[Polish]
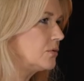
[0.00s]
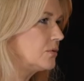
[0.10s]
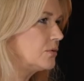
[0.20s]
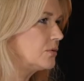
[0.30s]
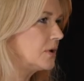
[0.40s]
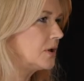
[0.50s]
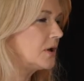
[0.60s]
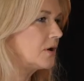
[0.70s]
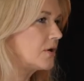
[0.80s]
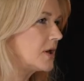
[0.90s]
u
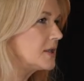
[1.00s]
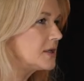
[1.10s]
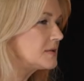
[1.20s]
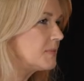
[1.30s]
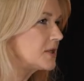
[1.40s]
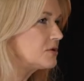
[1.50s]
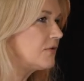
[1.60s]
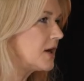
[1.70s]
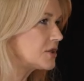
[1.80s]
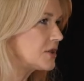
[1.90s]
Koreedy jest
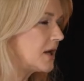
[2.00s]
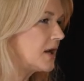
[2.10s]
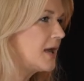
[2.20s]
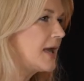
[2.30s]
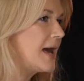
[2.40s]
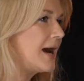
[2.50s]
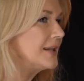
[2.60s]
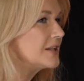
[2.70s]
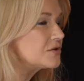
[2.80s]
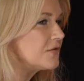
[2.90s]
bardzo ważna,
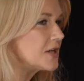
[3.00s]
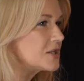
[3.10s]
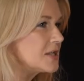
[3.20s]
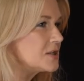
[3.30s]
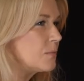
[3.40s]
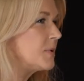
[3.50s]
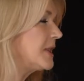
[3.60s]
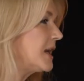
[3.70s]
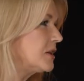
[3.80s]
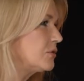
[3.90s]
ale też ważne jest to
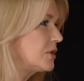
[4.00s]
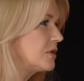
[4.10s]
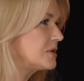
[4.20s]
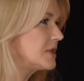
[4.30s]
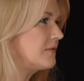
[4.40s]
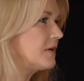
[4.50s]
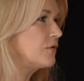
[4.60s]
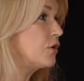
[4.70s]
pytanie, które on stawia